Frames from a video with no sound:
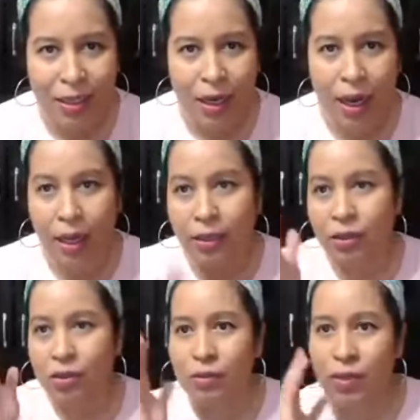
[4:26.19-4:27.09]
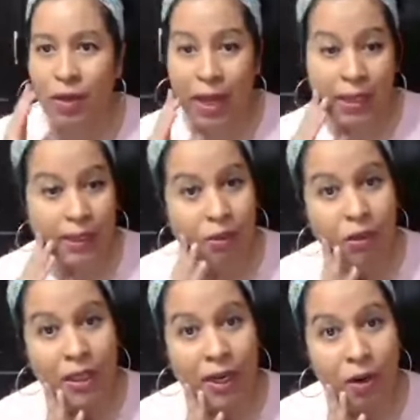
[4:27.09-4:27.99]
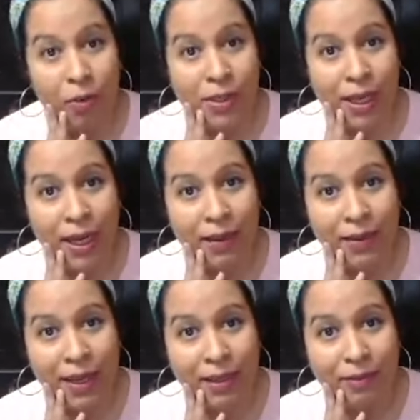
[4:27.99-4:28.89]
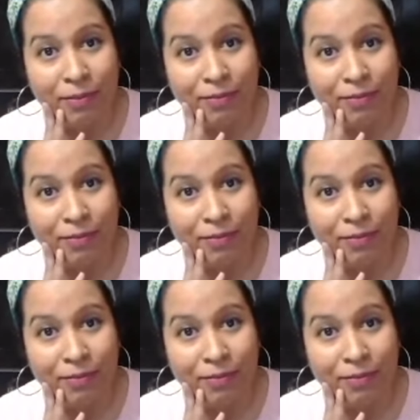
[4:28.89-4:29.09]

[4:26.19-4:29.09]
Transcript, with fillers: ay Dios mío, la gente soltera, ¿cómo estará de bien?